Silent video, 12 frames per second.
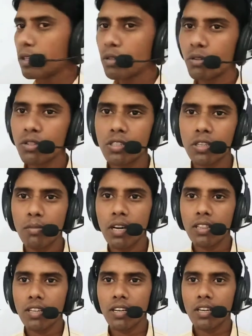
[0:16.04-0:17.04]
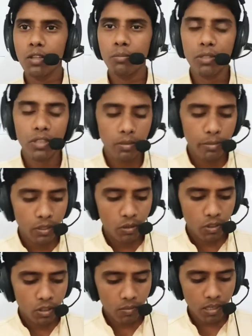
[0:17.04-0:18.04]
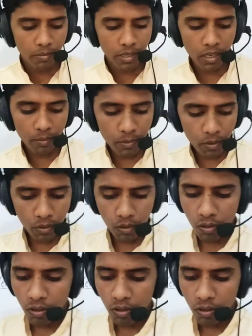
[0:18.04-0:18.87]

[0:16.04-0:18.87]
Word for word: वीडियोस की बात करें तो पिछले वीडियोस में हमने आपको